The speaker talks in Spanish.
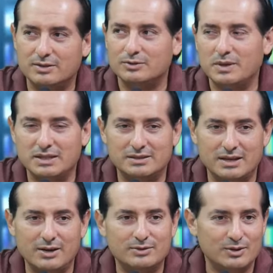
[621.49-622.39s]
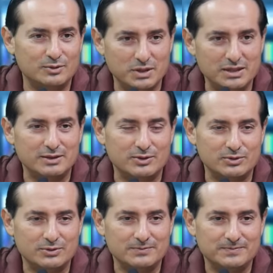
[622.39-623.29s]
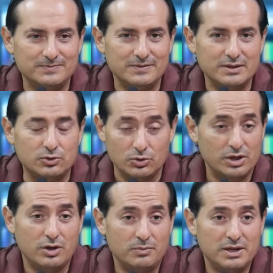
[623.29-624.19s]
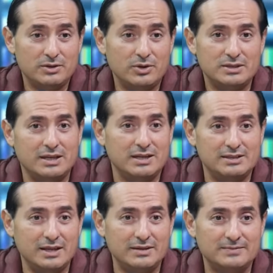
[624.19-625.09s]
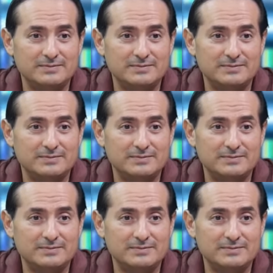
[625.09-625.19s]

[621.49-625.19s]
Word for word: de los magistrados y los ministros. Su único mérito es ser ese.